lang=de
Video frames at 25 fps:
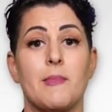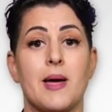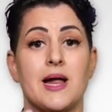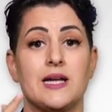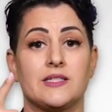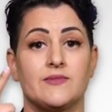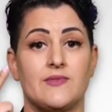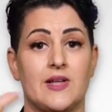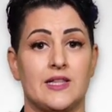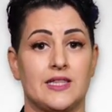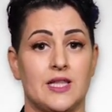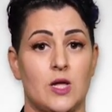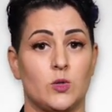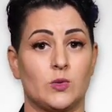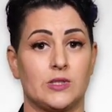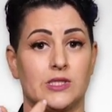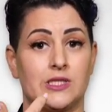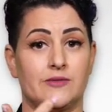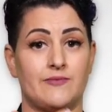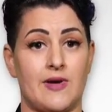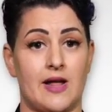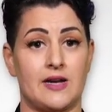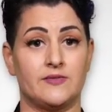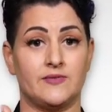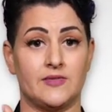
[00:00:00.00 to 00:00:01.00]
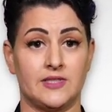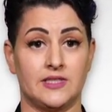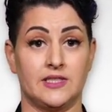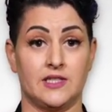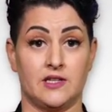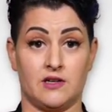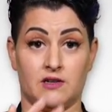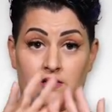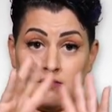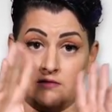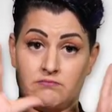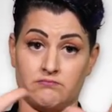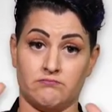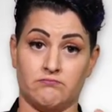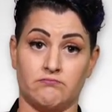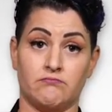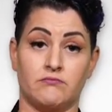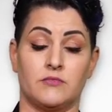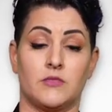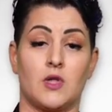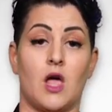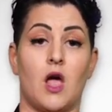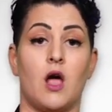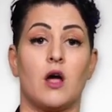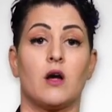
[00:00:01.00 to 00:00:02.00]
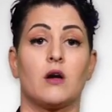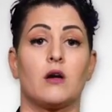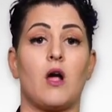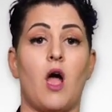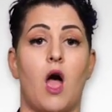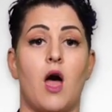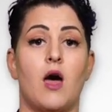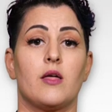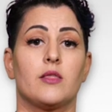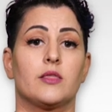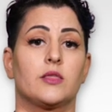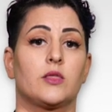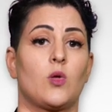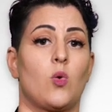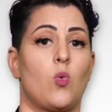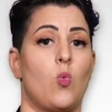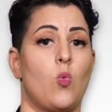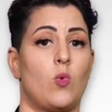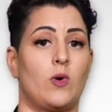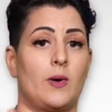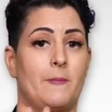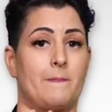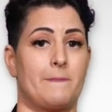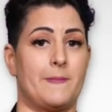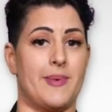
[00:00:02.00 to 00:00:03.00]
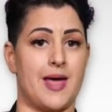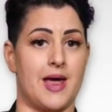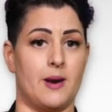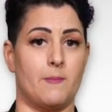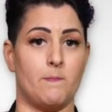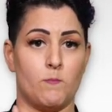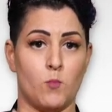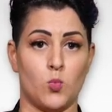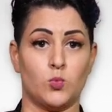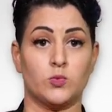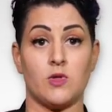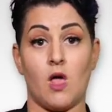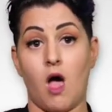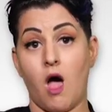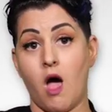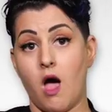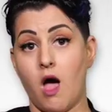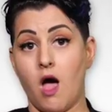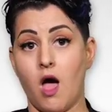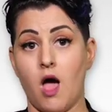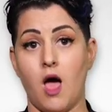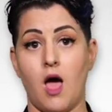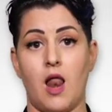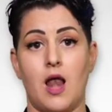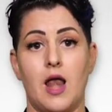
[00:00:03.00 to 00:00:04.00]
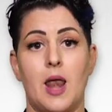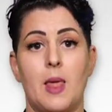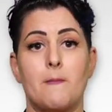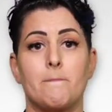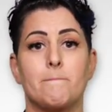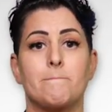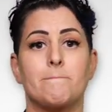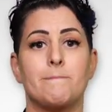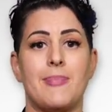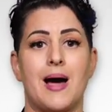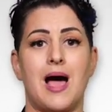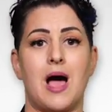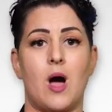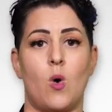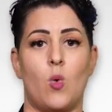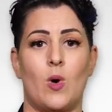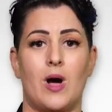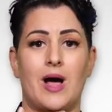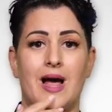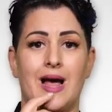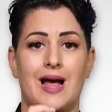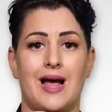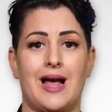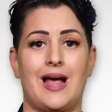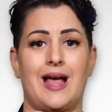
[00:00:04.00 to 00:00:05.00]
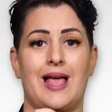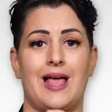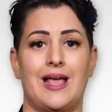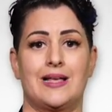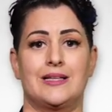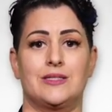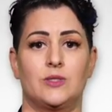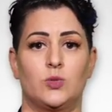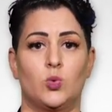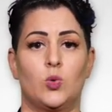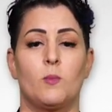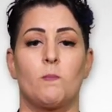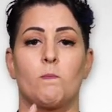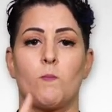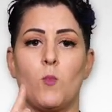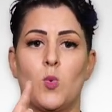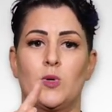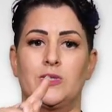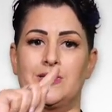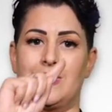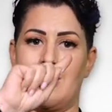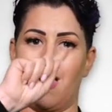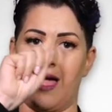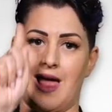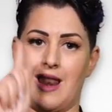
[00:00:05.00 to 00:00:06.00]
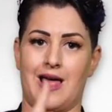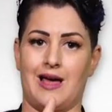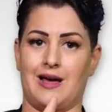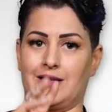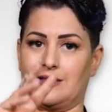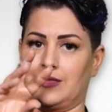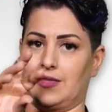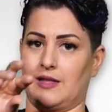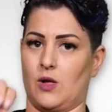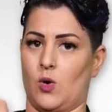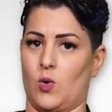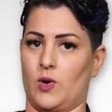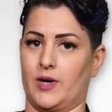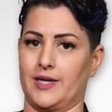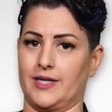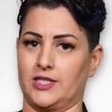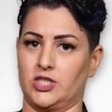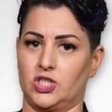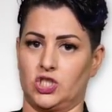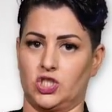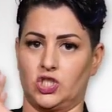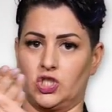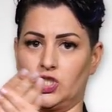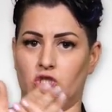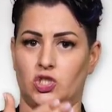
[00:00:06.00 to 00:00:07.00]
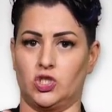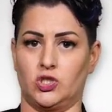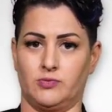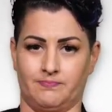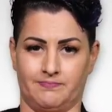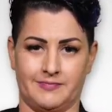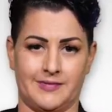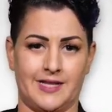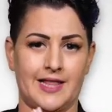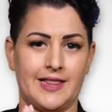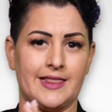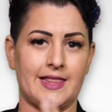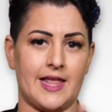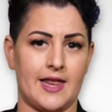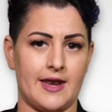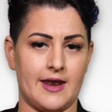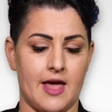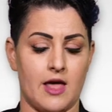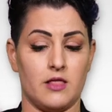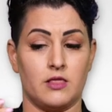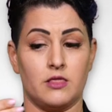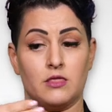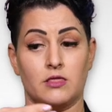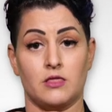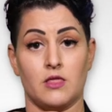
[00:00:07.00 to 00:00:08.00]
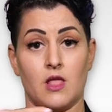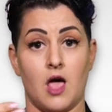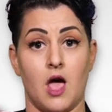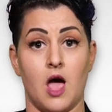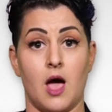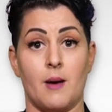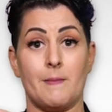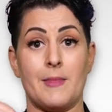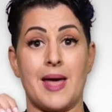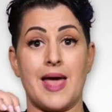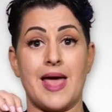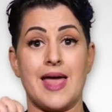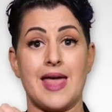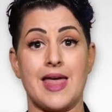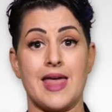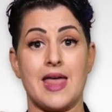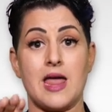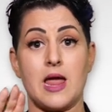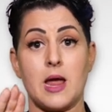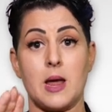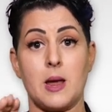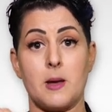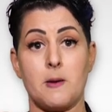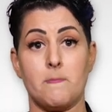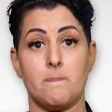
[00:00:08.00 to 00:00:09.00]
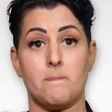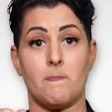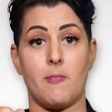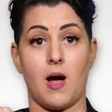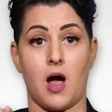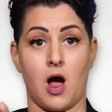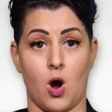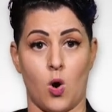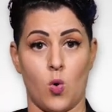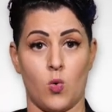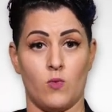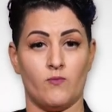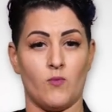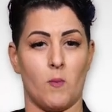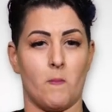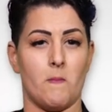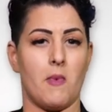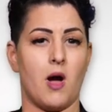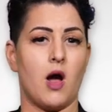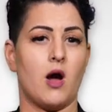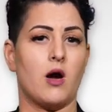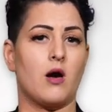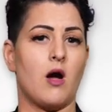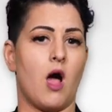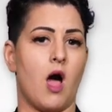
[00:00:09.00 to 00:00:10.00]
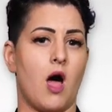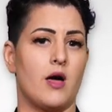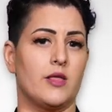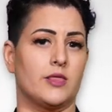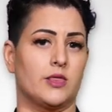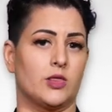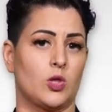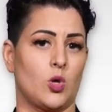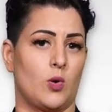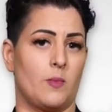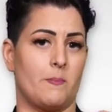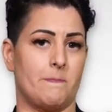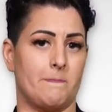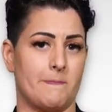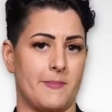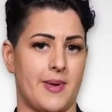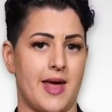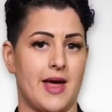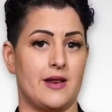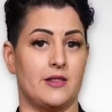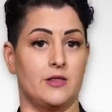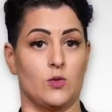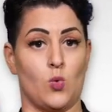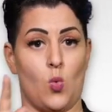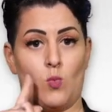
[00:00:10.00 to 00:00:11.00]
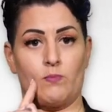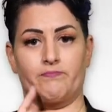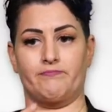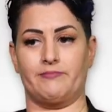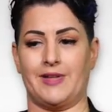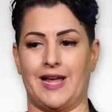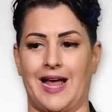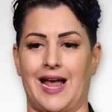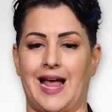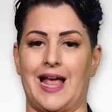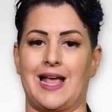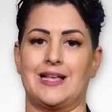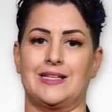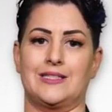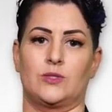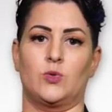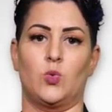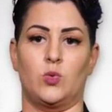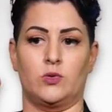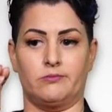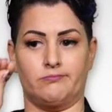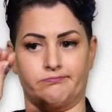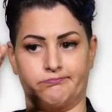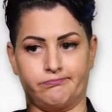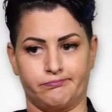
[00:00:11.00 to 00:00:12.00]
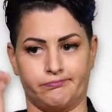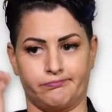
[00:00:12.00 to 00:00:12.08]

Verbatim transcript: Seit dem 1. März 2022 müssen im ganzen Kanton Bern sämtliche Baugesuche über die elektronische Plattform IBAU des Kantons Bern eingereicht werden.